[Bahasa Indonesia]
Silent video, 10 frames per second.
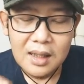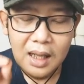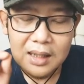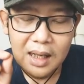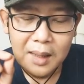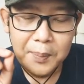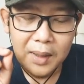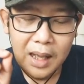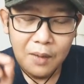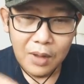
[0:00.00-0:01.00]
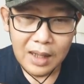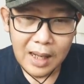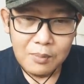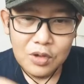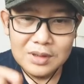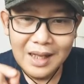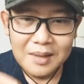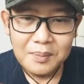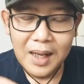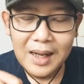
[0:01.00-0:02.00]
adalah gangguan lambung
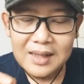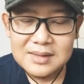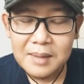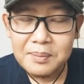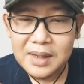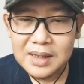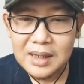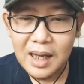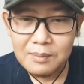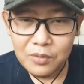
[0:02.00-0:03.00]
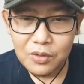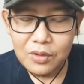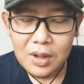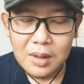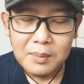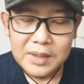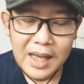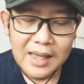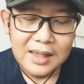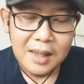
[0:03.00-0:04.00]
tanpa rasa perih di lambung
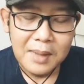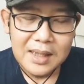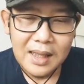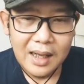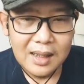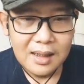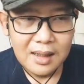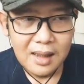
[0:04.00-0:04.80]
dia hanya kebanyakan